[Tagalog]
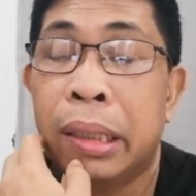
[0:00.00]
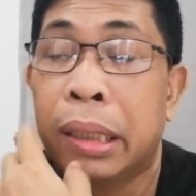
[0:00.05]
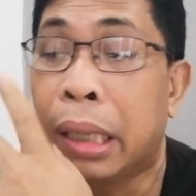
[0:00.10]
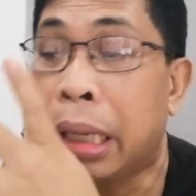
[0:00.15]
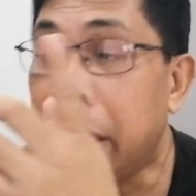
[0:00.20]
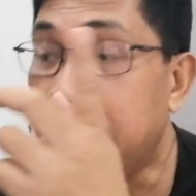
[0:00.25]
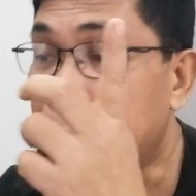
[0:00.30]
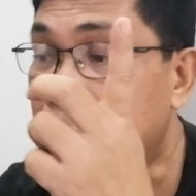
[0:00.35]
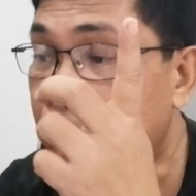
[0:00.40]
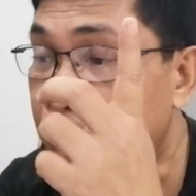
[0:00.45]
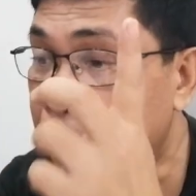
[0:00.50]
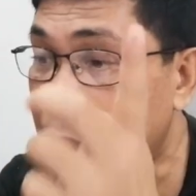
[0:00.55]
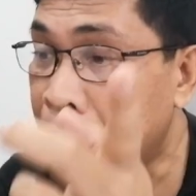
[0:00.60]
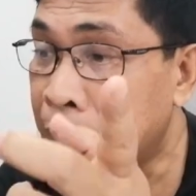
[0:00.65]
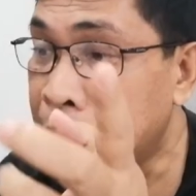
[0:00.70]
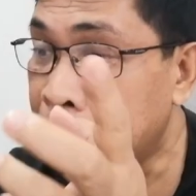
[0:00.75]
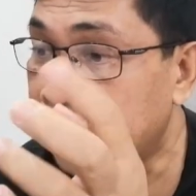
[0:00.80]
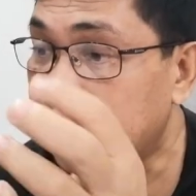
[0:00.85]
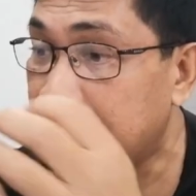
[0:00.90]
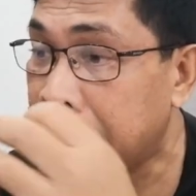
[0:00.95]
kayo
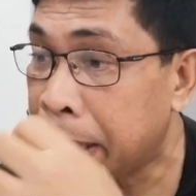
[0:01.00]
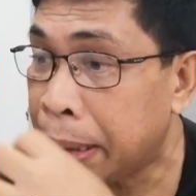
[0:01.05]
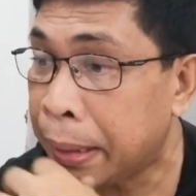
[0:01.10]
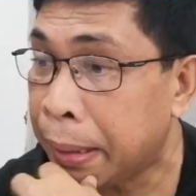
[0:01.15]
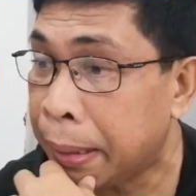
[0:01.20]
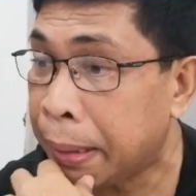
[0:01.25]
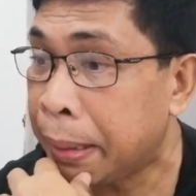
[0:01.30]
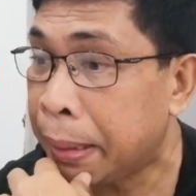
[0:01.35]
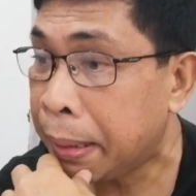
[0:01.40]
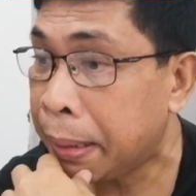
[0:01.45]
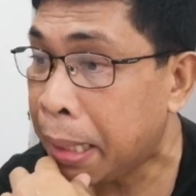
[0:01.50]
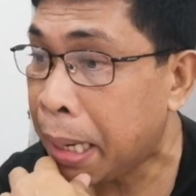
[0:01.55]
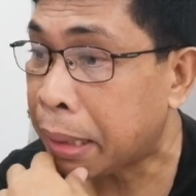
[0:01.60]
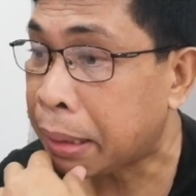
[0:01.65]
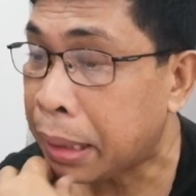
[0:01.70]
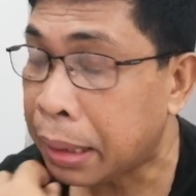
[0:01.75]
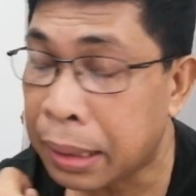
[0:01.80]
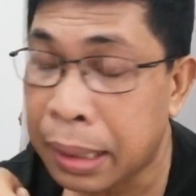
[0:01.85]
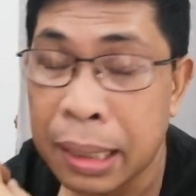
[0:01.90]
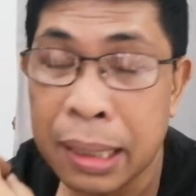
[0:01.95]
kasing mga
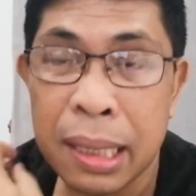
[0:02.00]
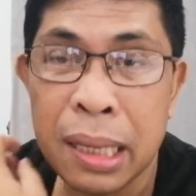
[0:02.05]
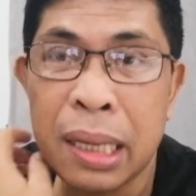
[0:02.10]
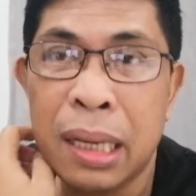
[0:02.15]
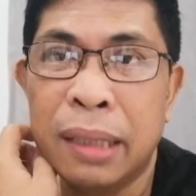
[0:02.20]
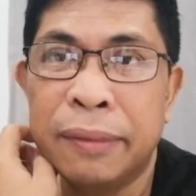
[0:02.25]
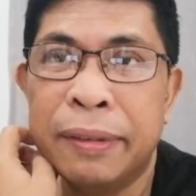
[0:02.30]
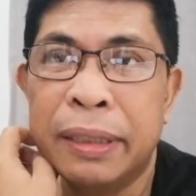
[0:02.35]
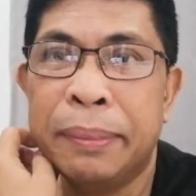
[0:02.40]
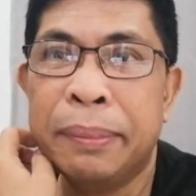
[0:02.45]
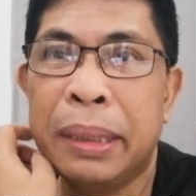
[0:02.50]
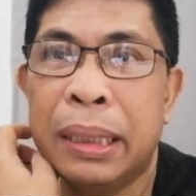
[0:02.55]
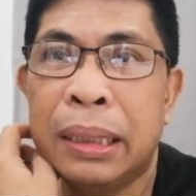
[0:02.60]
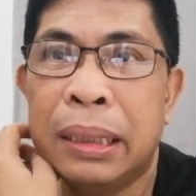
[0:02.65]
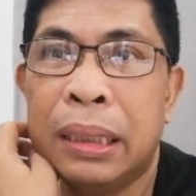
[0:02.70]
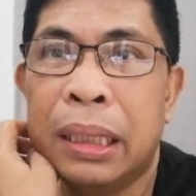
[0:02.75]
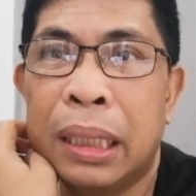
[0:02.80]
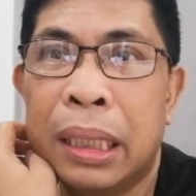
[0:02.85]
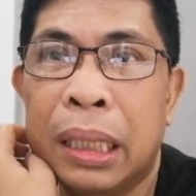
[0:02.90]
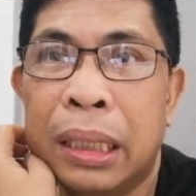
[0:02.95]
nasa city
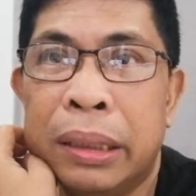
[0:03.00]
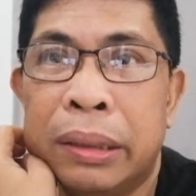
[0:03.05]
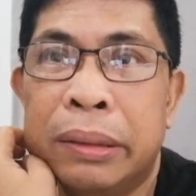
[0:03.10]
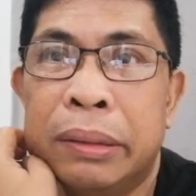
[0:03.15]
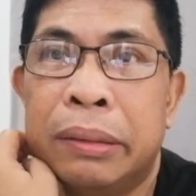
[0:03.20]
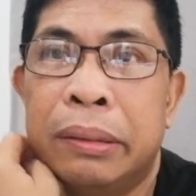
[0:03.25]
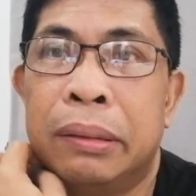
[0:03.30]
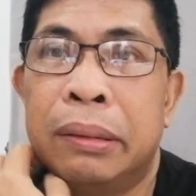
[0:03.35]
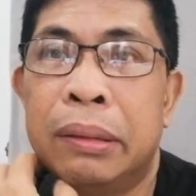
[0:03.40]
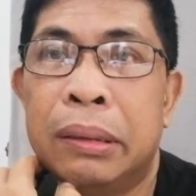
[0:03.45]
government ng ano,